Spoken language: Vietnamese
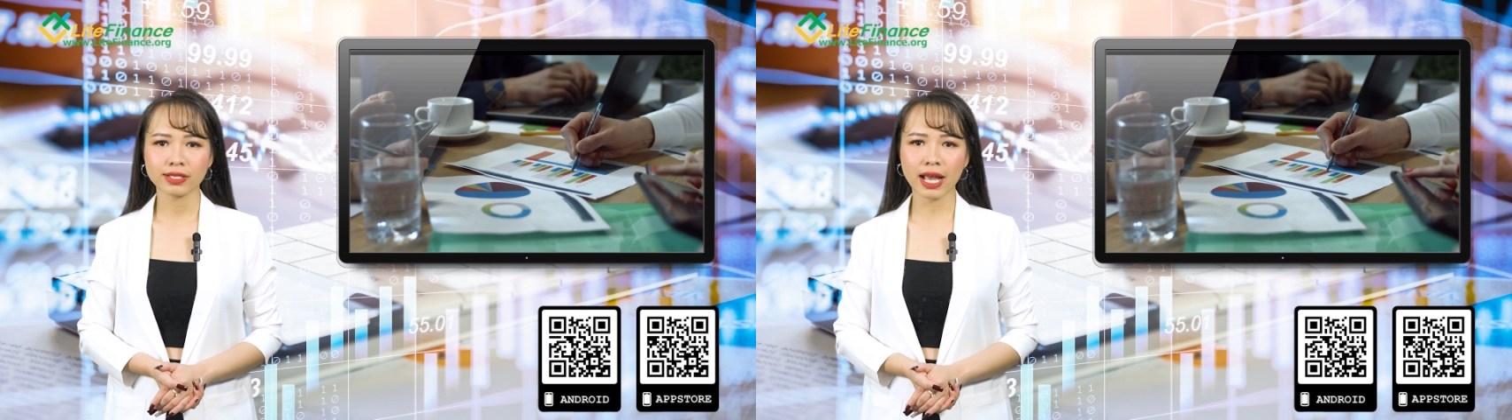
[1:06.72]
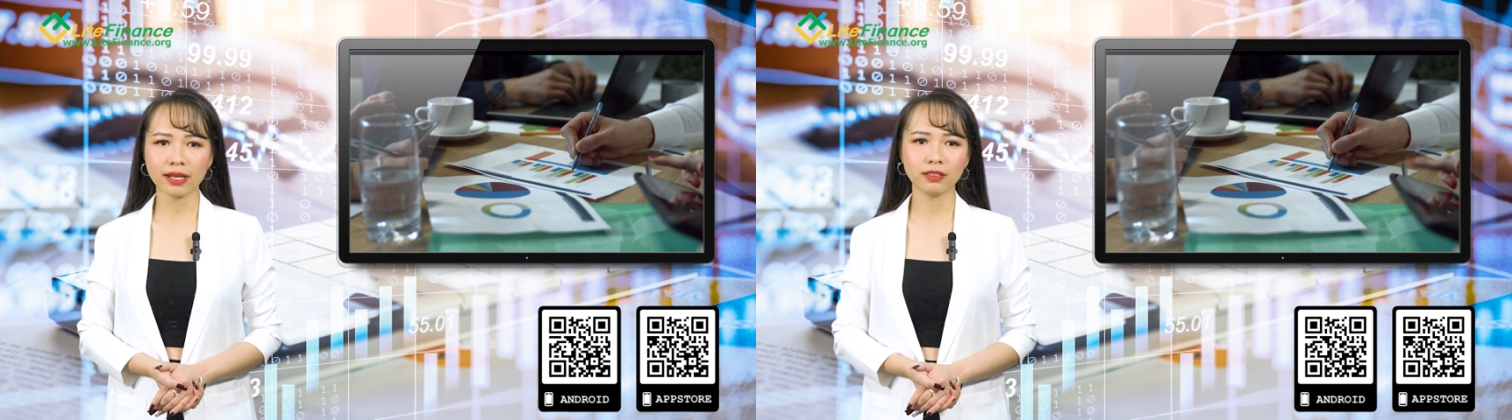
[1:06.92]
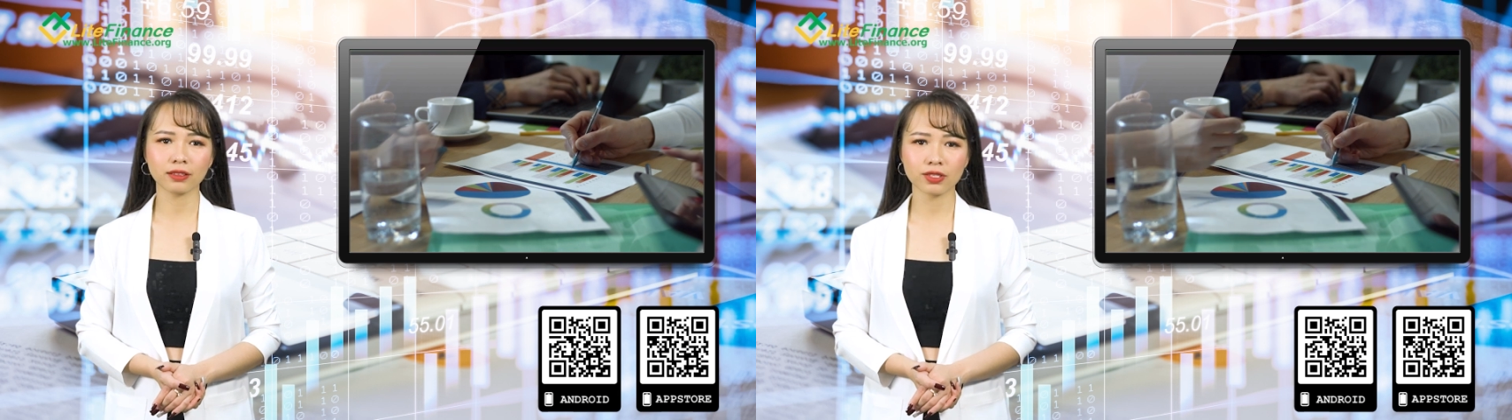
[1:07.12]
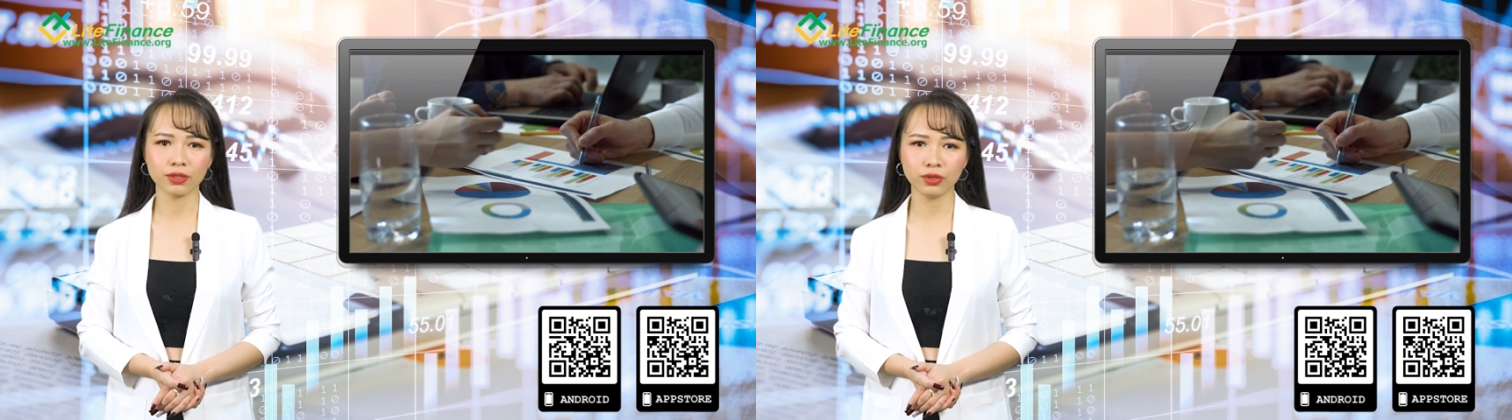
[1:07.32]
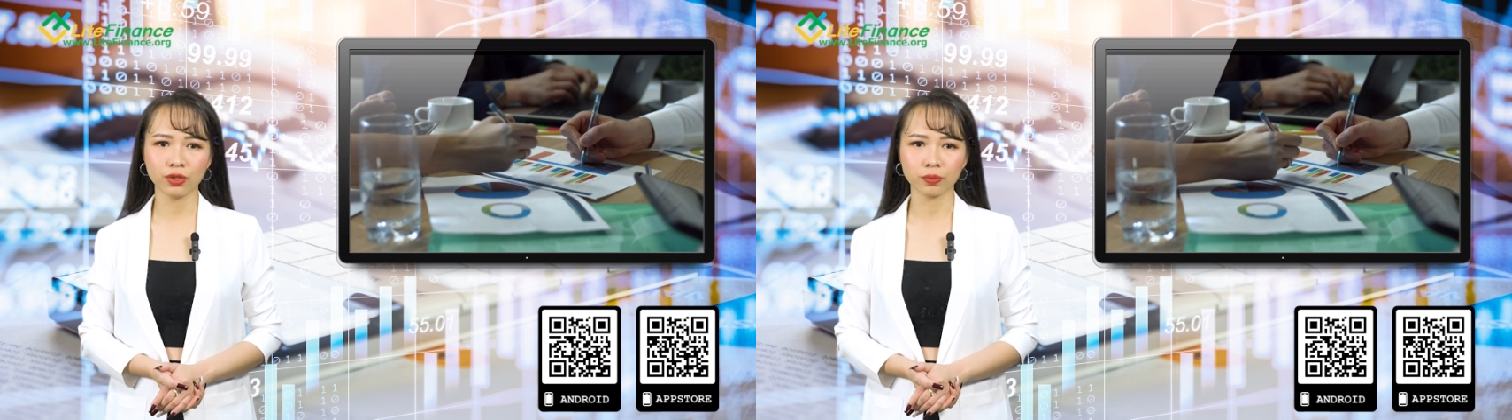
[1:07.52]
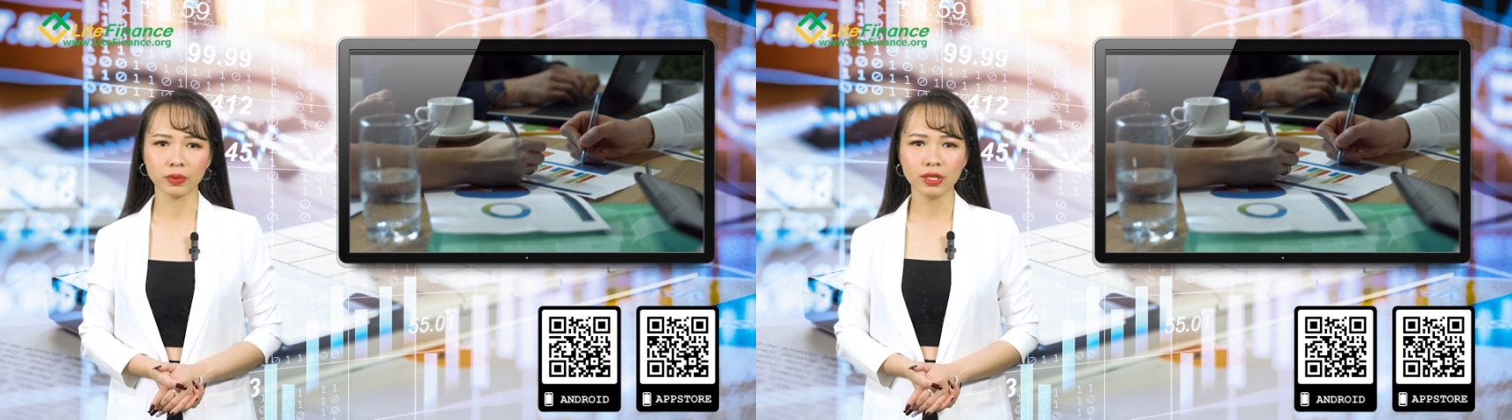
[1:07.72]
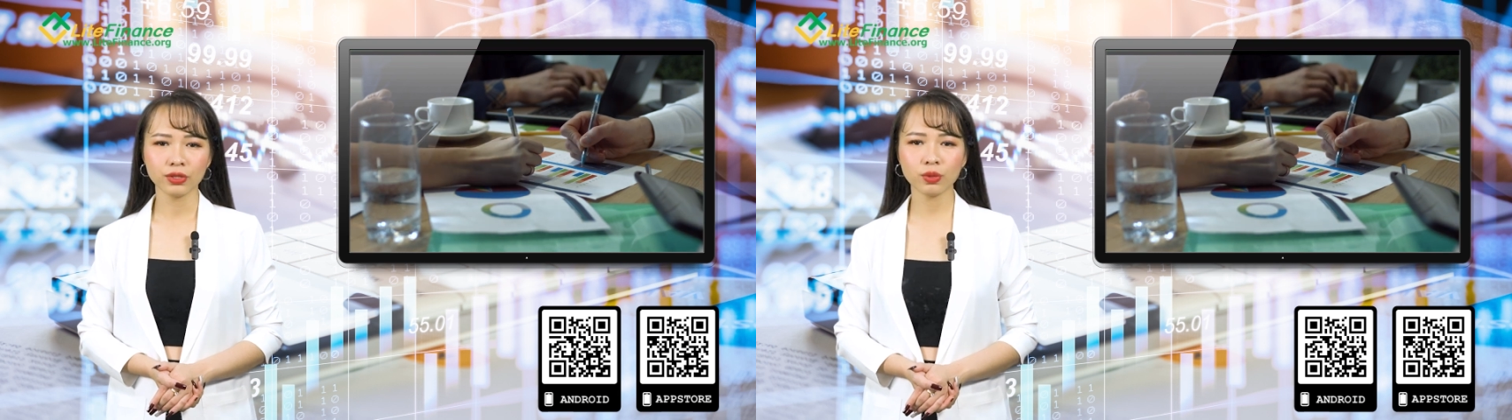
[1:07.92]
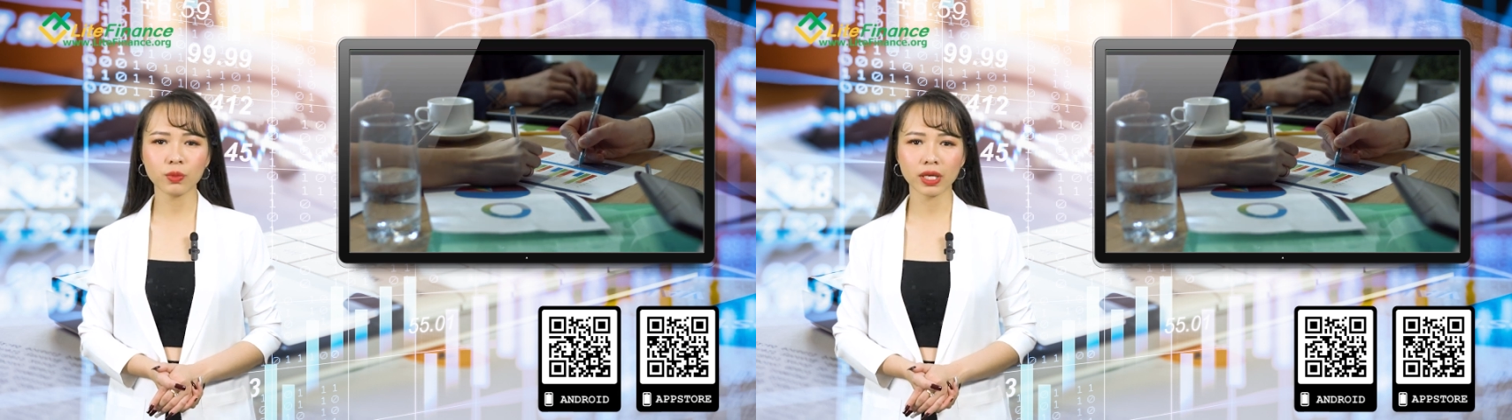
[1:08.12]
sẽ được sử dụng
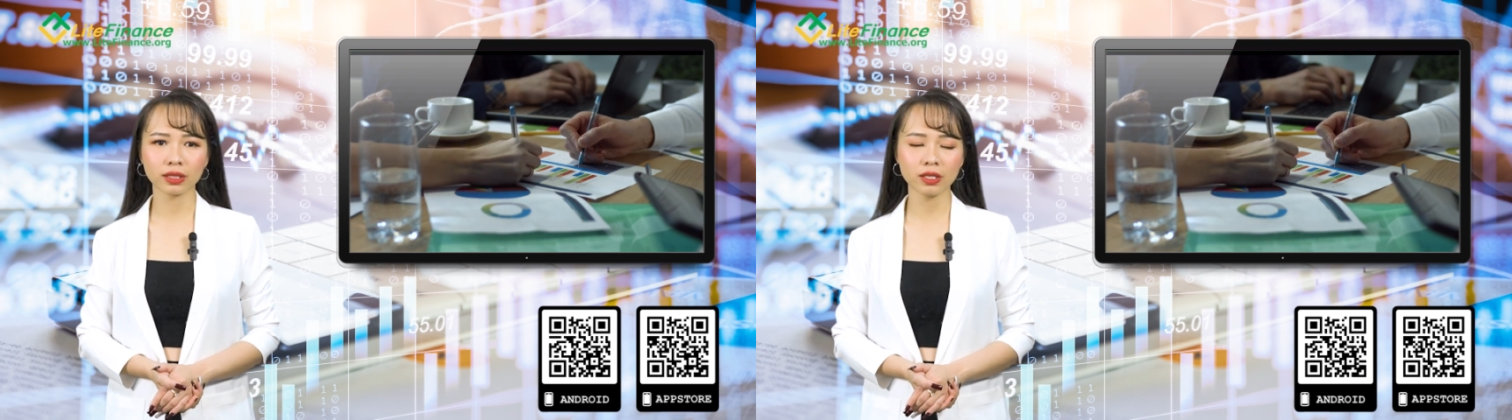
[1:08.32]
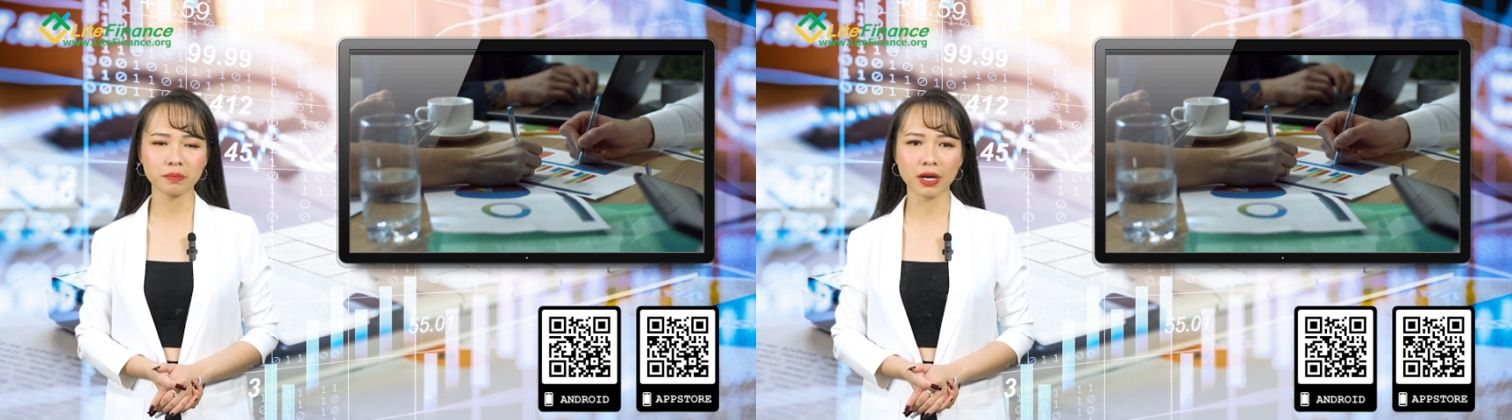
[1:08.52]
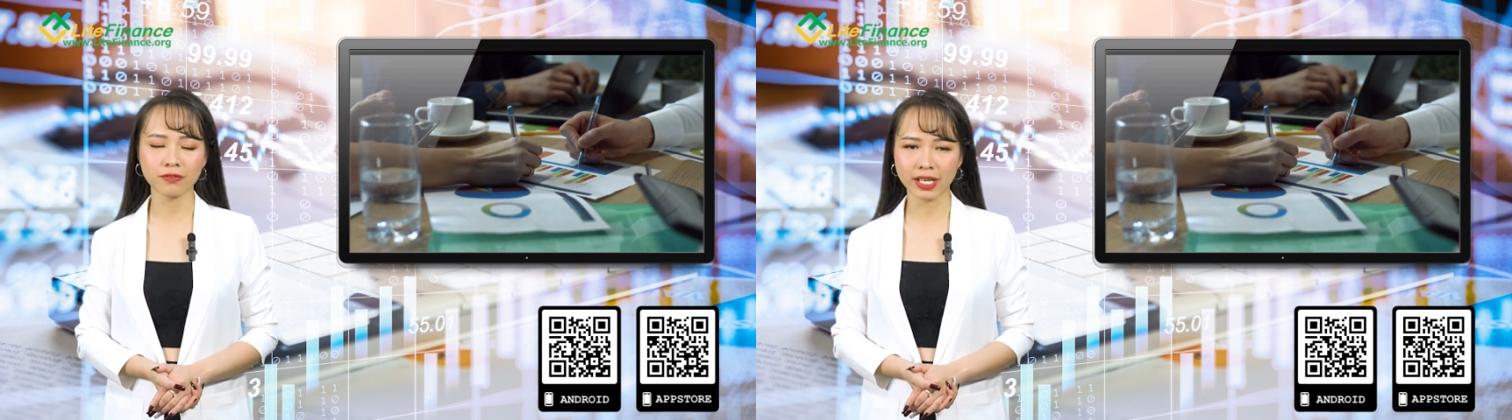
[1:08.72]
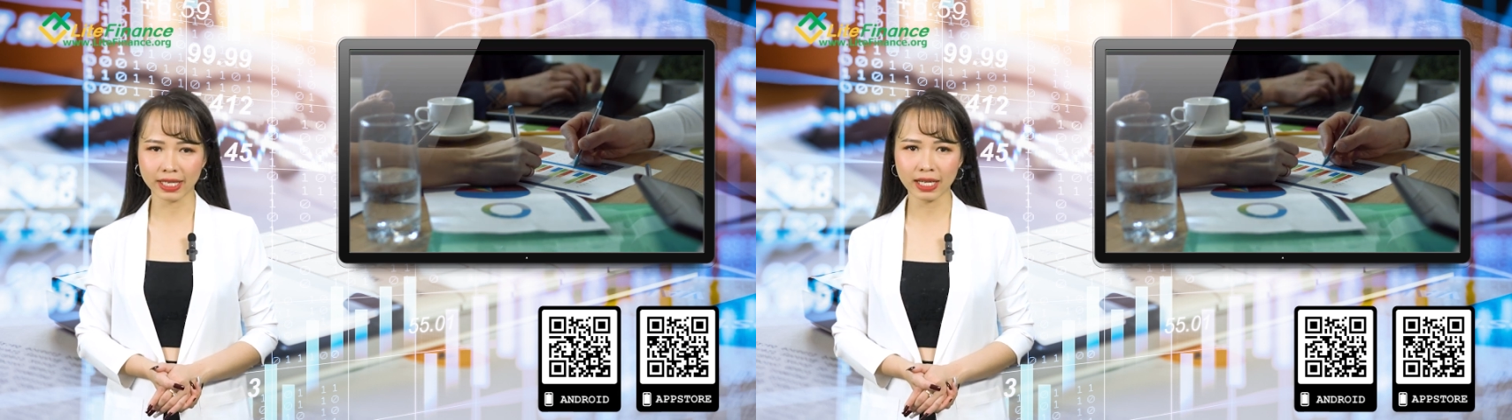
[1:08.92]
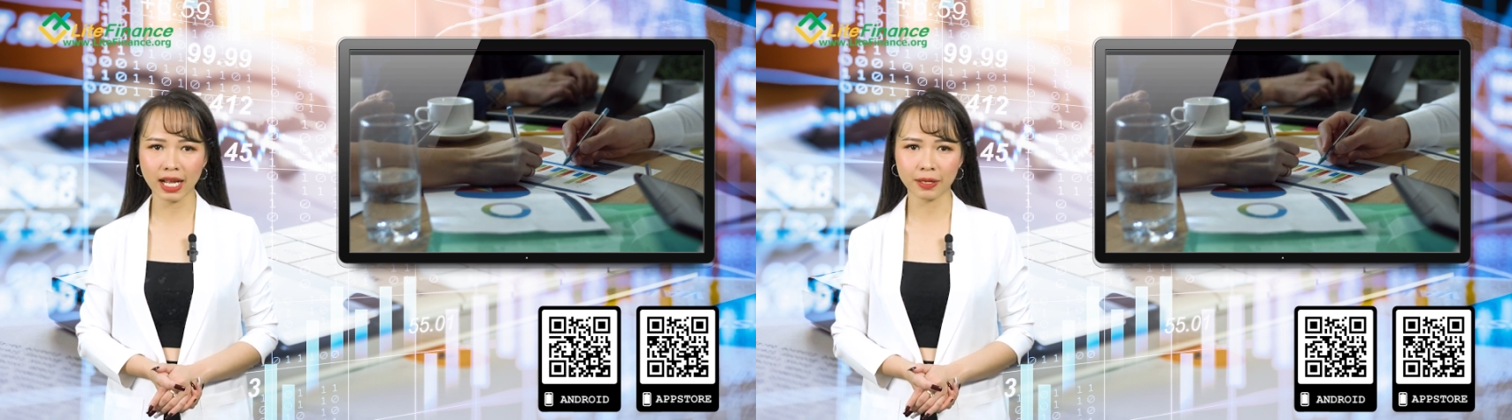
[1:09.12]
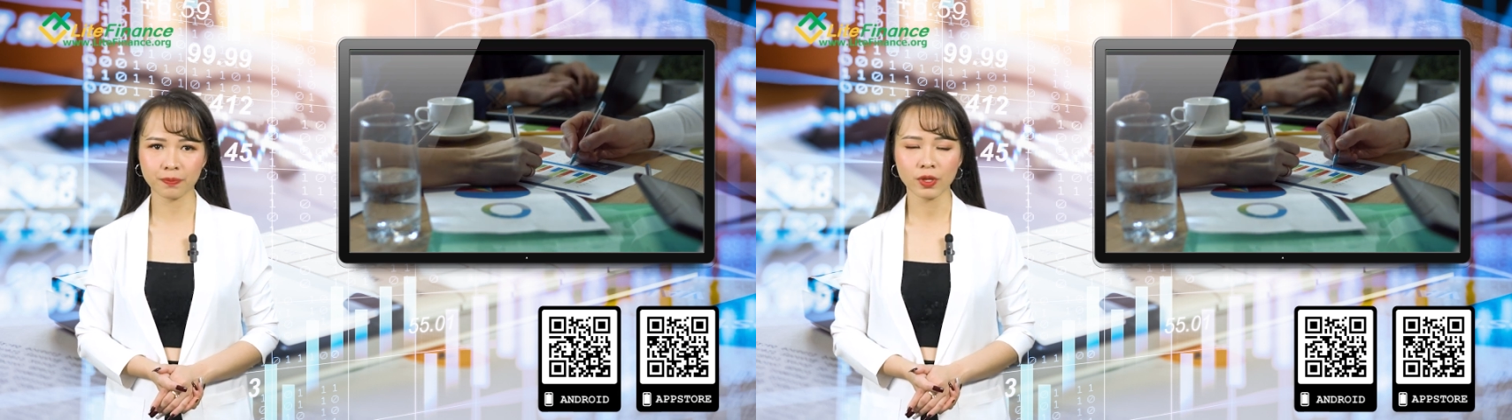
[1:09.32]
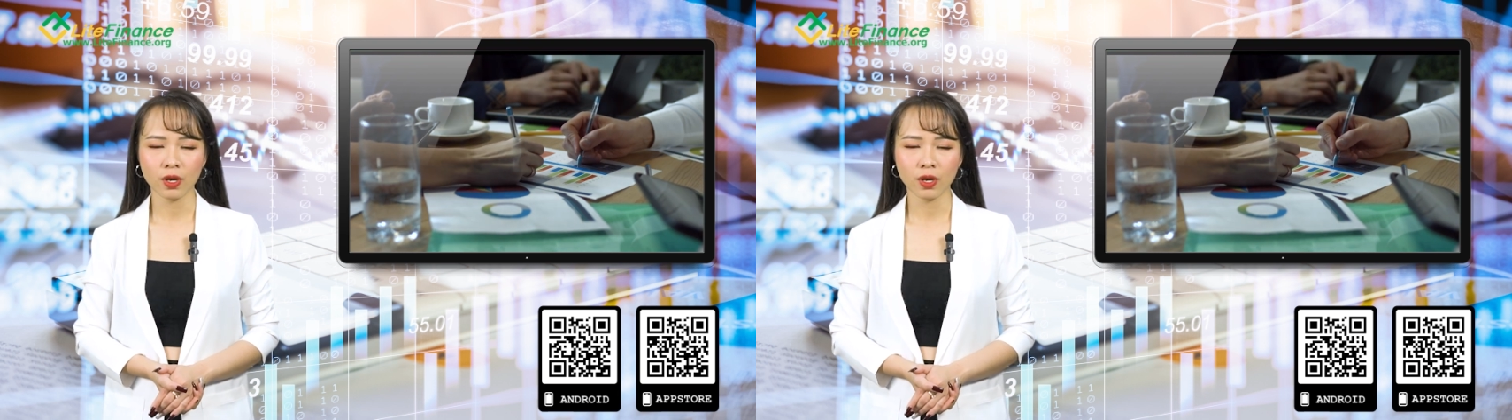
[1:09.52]
như một hình thức bảo vệ ngắn hạn